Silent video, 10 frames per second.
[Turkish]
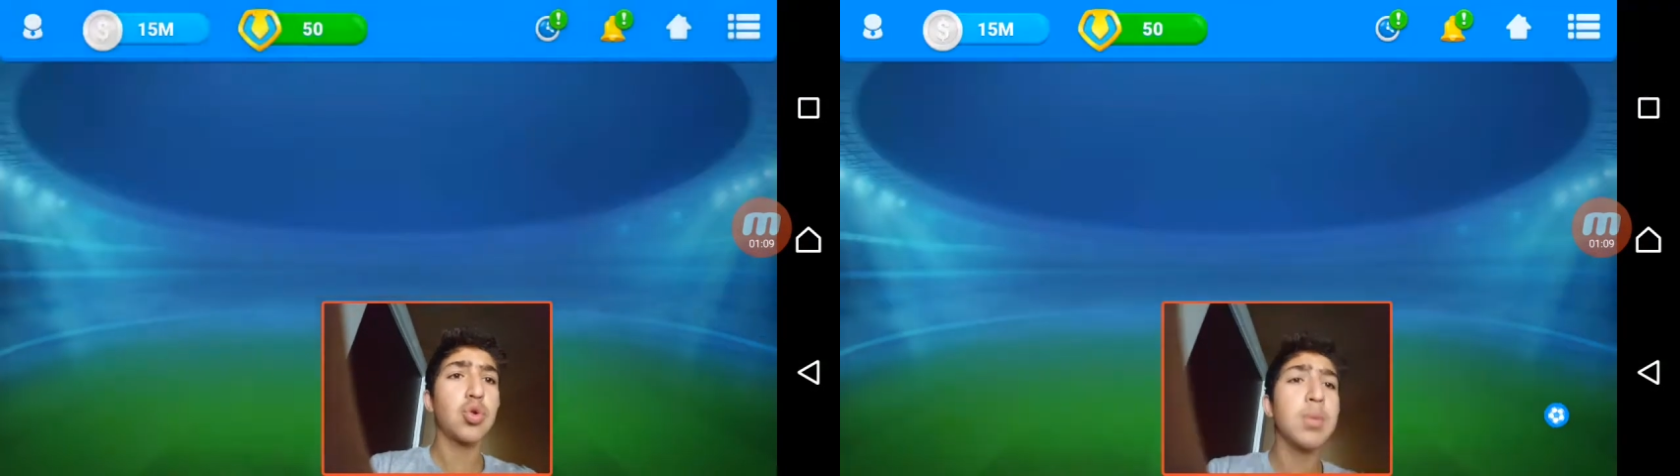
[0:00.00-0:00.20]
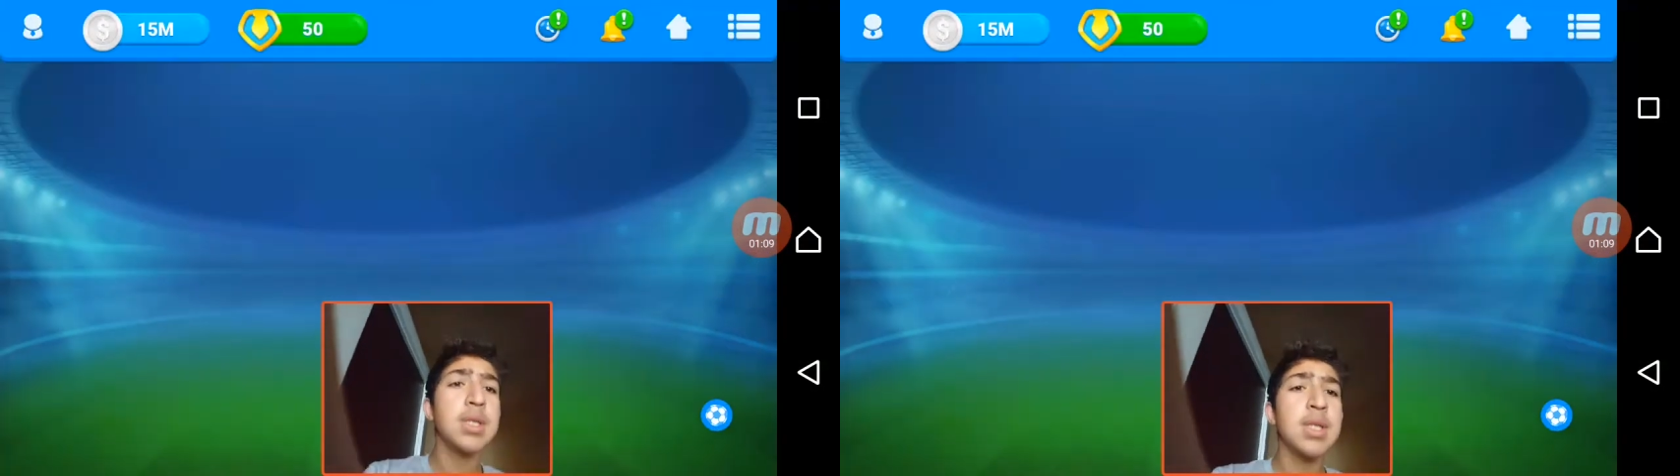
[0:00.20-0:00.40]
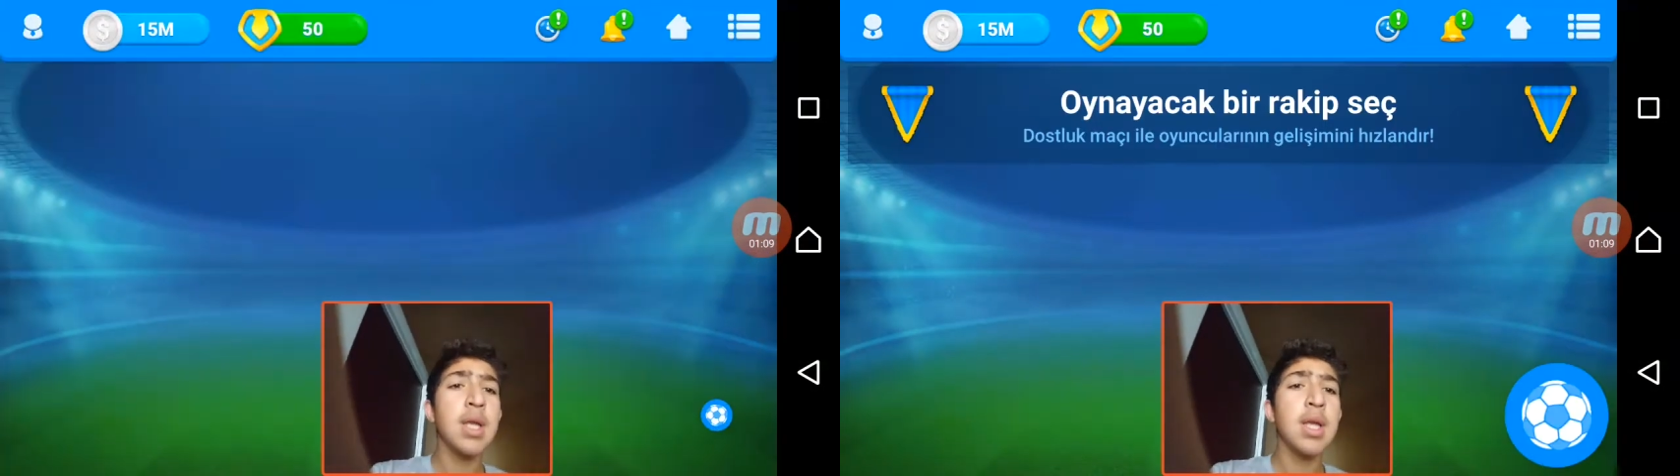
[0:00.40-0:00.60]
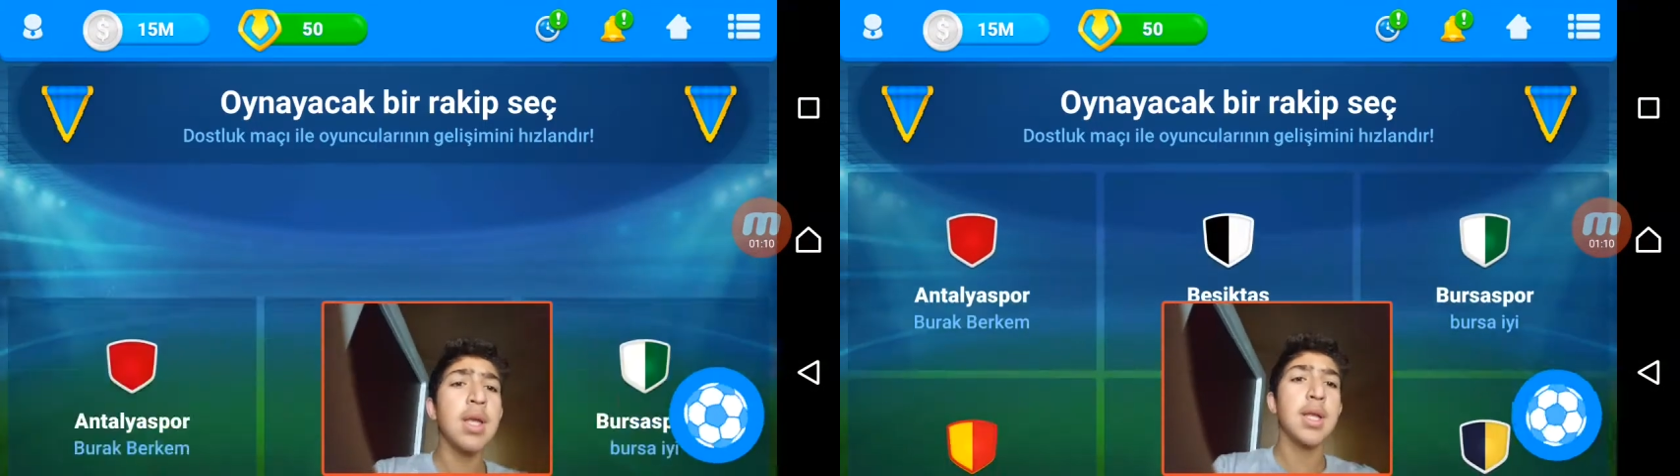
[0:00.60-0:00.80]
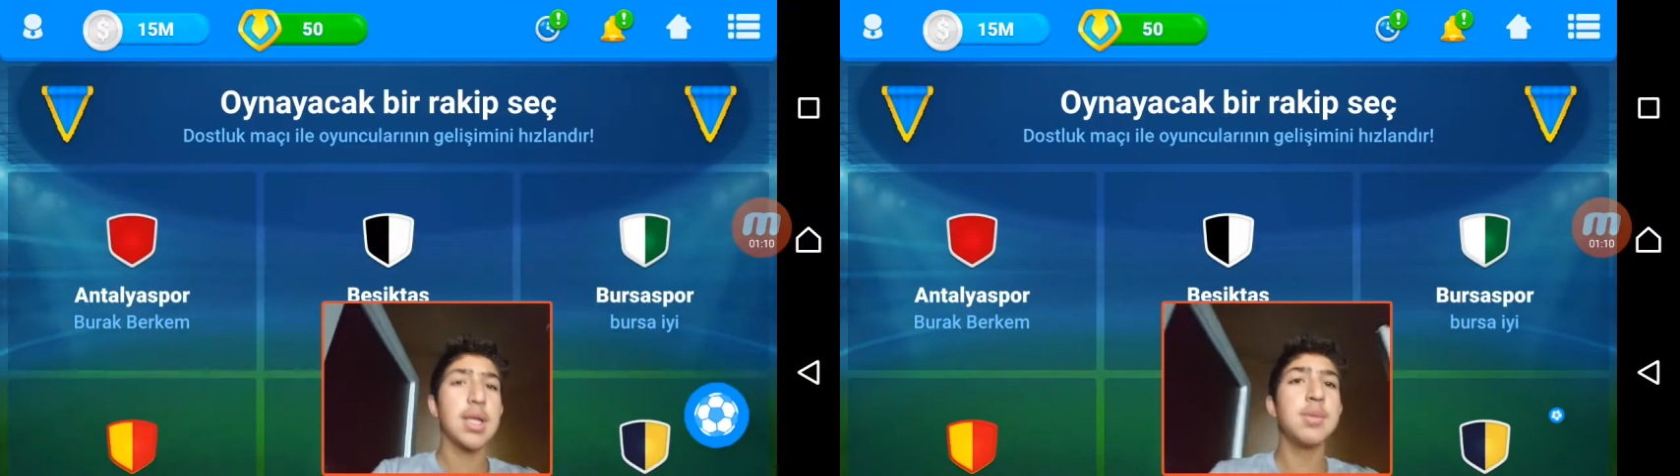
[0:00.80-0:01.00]
maçında
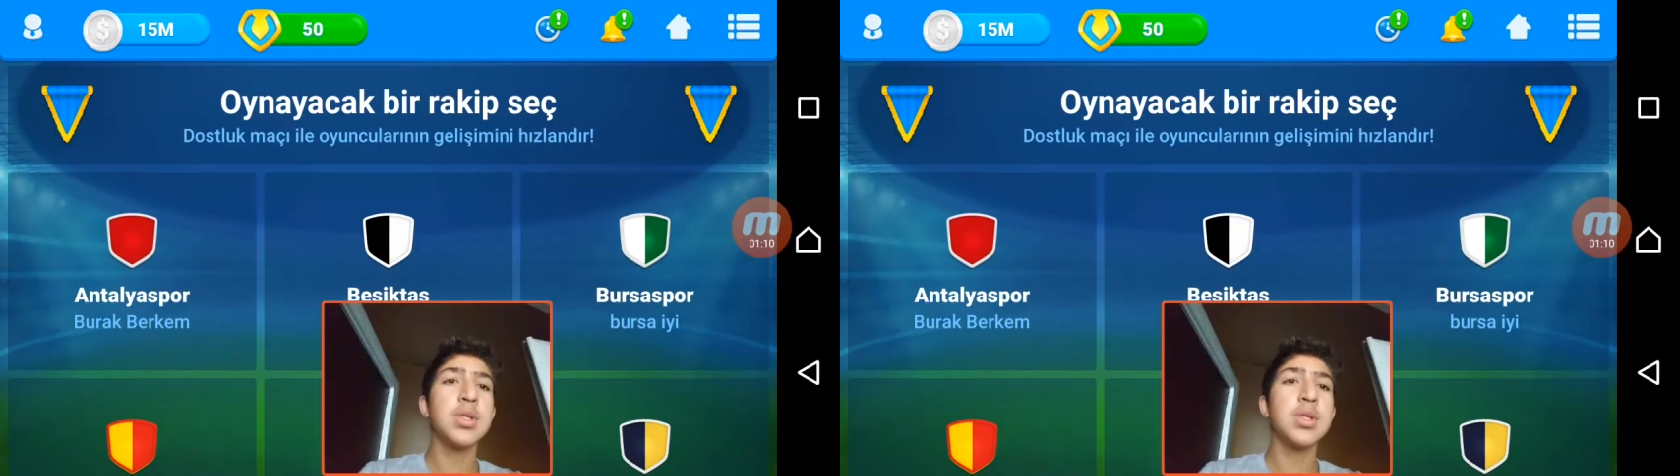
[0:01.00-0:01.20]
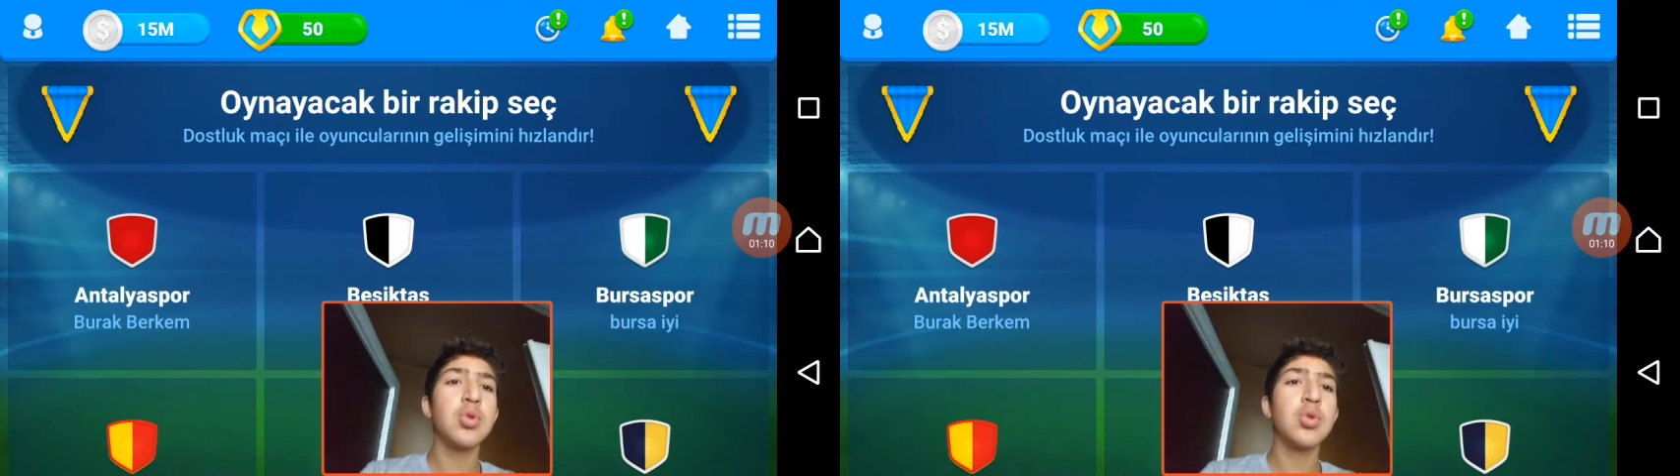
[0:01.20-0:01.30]
takımımızın